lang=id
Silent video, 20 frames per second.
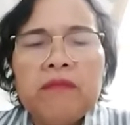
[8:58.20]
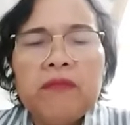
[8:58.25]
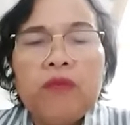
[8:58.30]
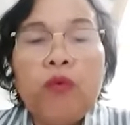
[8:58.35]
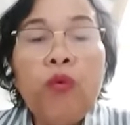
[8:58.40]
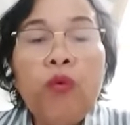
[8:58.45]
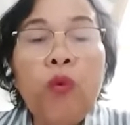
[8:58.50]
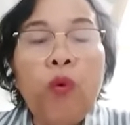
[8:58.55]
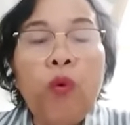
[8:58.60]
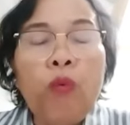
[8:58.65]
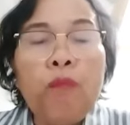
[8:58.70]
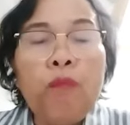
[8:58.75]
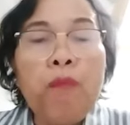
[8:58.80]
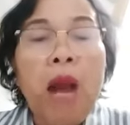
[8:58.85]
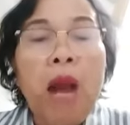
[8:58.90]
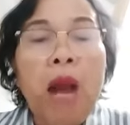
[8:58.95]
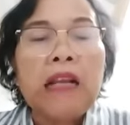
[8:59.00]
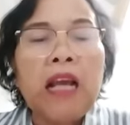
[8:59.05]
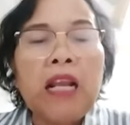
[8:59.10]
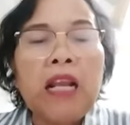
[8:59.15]
Uh,
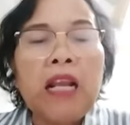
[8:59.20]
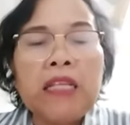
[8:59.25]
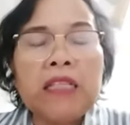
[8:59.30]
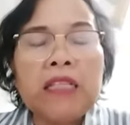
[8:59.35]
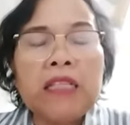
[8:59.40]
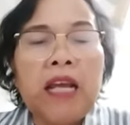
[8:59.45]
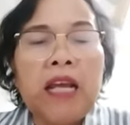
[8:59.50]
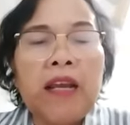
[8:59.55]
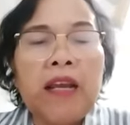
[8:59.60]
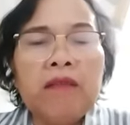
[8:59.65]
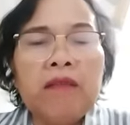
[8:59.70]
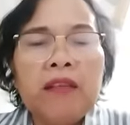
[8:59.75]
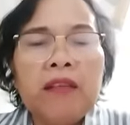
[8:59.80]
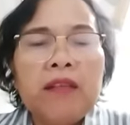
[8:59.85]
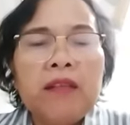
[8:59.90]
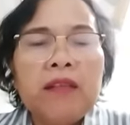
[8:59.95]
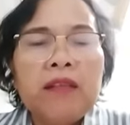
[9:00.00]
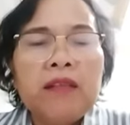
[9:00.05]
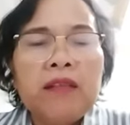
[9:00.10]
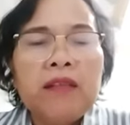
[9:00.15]
marah lagi saya.
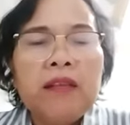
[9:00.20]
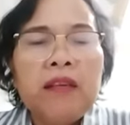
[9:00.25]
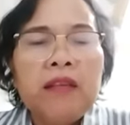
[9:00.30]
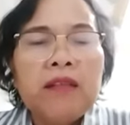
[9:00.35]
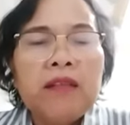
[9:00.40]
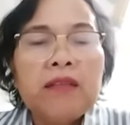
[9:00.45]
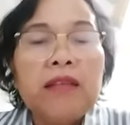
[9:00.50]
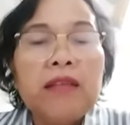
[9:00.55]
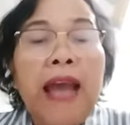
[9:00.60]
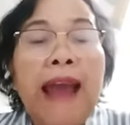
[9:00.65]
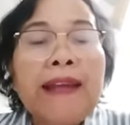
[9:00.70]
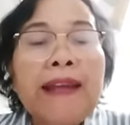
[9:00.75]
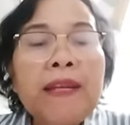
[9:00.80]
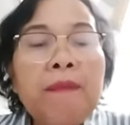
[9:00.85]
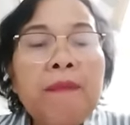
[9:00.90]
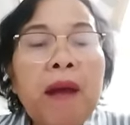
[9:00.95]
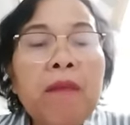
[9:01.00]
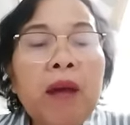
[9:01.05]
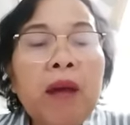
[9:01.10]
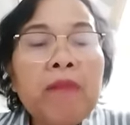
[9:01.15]

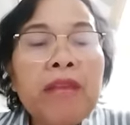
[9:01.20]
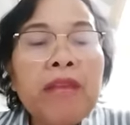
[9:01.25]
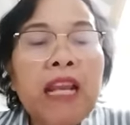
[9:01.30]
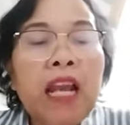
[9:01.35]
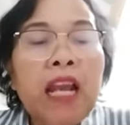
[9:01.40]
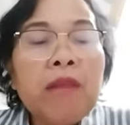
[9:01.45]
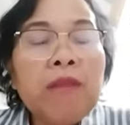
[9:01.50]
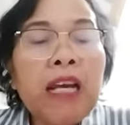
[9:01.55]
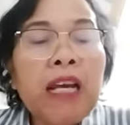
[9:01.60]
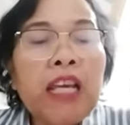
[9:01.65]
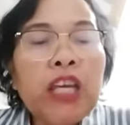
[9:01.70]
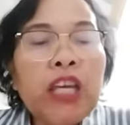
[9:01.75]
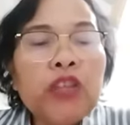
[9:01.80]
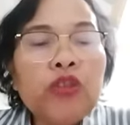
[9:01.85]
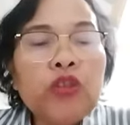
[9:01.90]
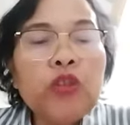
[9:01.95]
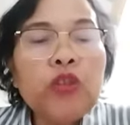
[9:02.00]
Tadi Mama bilang begitu